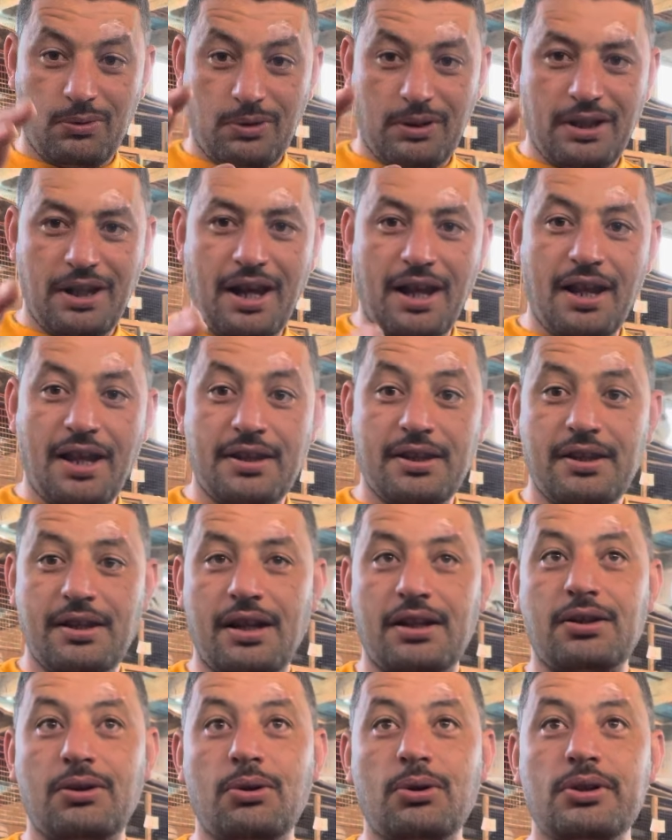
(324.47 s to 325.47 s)
كده حلقة
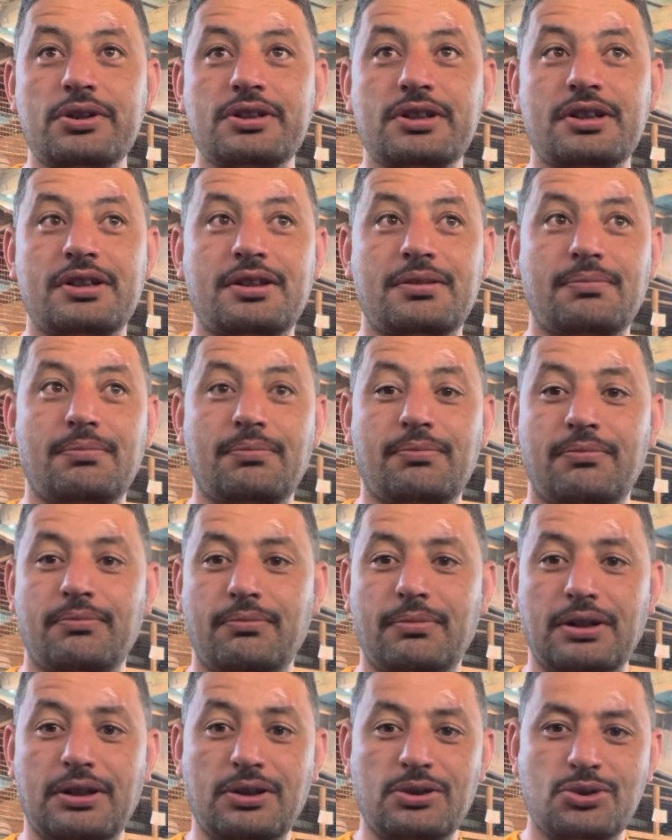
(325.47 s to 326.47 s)
النهاردة خلصت
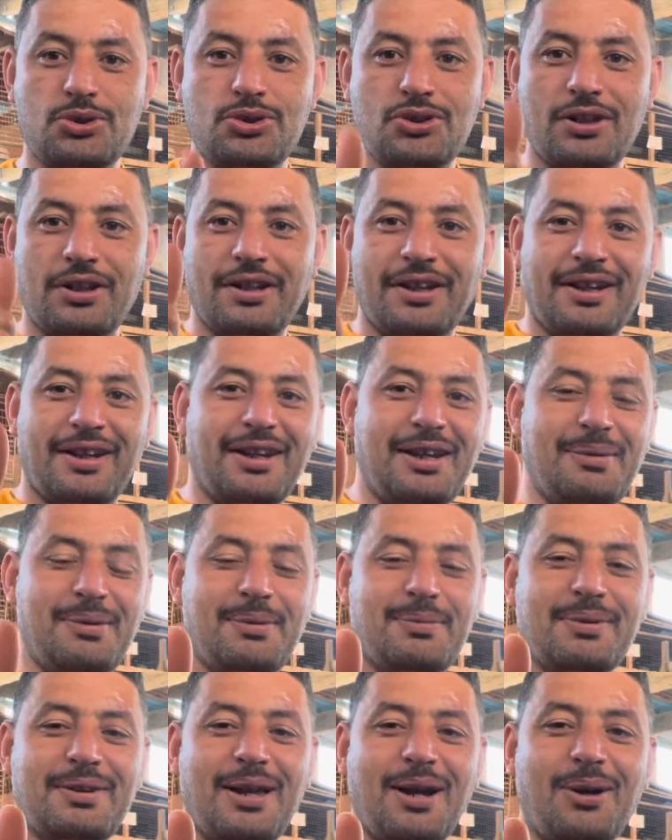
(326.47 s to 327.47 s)
تنسوش اللايك الجميل
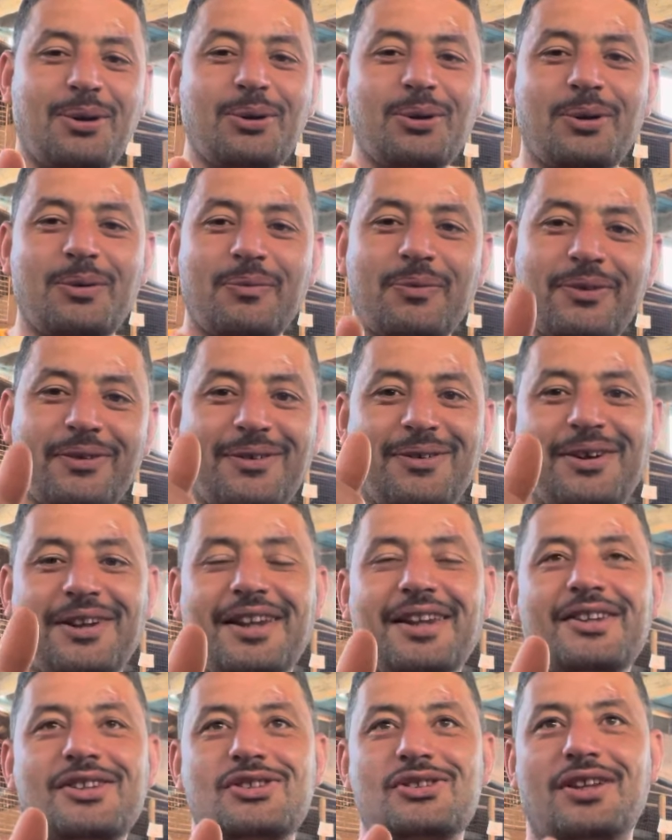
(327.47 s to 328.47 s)
بتاعكم ولا
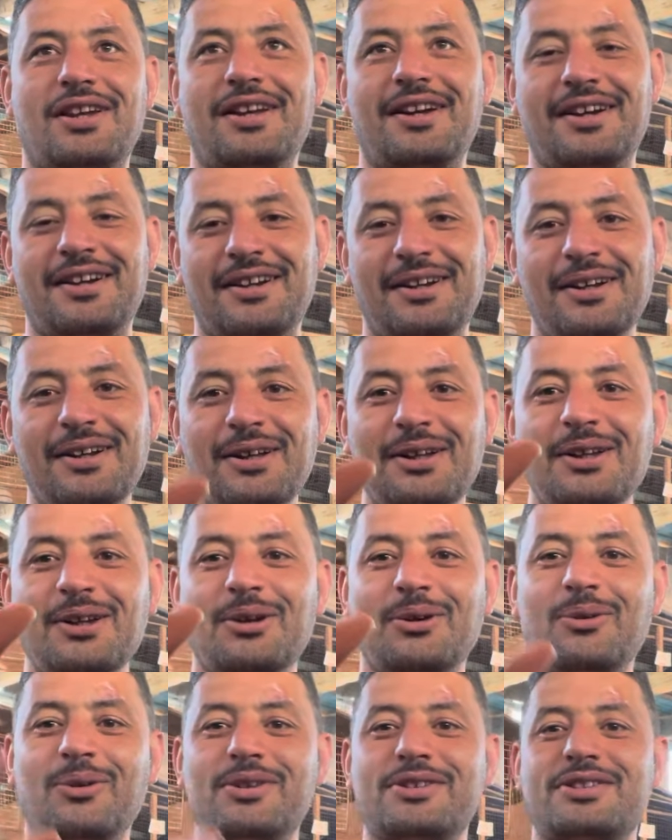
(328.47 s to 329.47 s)
الاشتراك
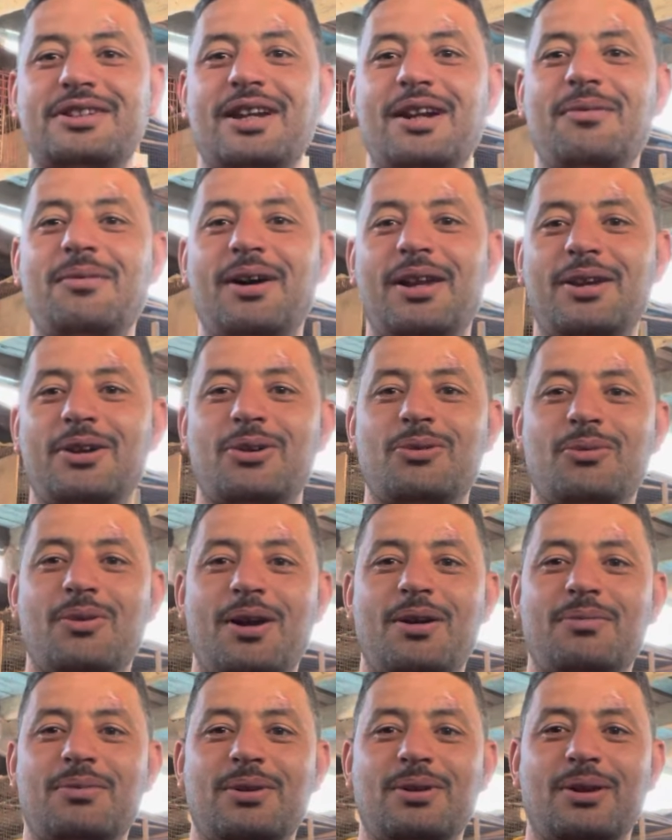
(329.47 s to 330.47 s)
والسلام عليكم
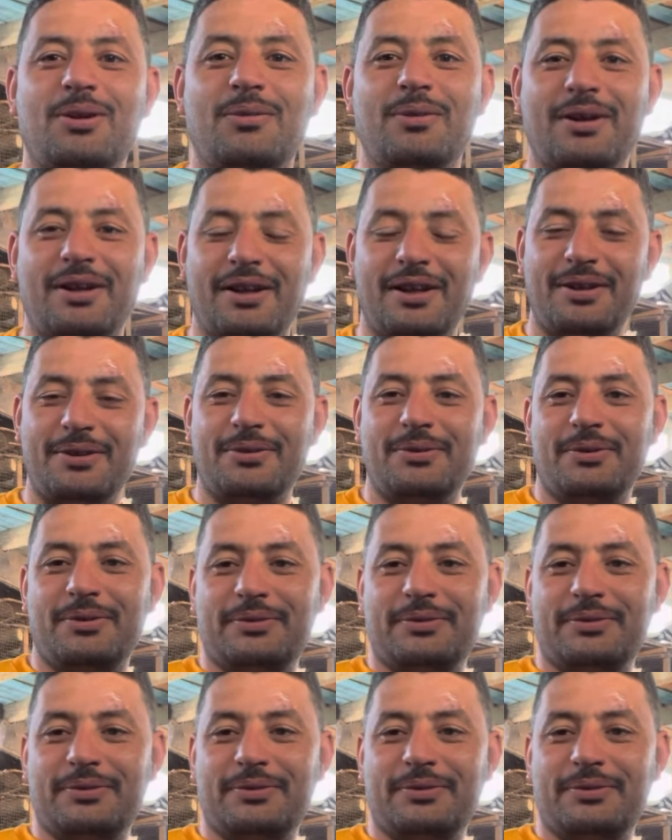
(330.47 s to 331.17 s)
ورحمه الله وبركاته